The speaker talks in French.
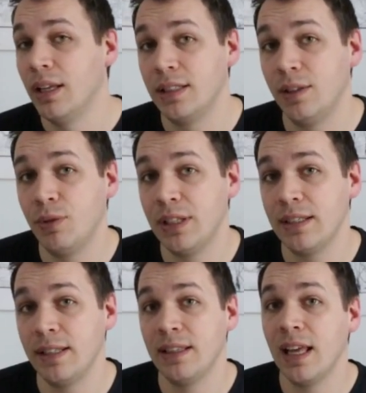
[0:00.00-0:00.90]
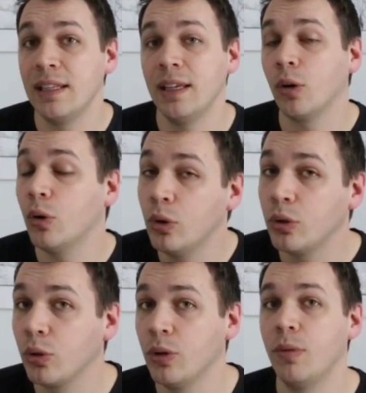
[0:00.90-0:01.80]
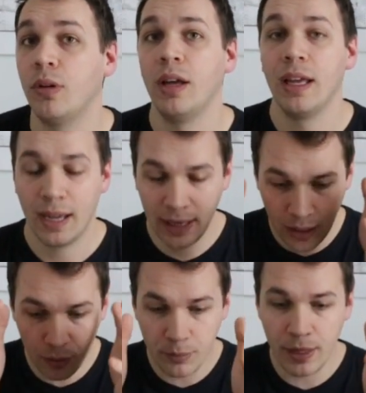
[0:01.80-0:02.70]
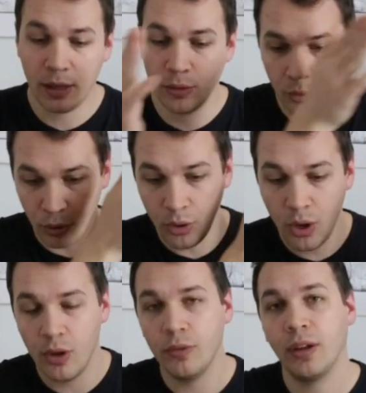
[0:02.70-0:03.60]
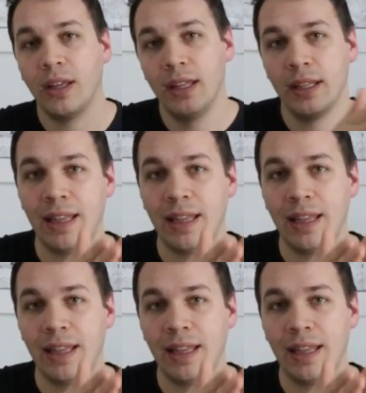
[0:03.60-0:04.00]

si vous essayez de la lire autrement qu'à la lumière de l'œuvre,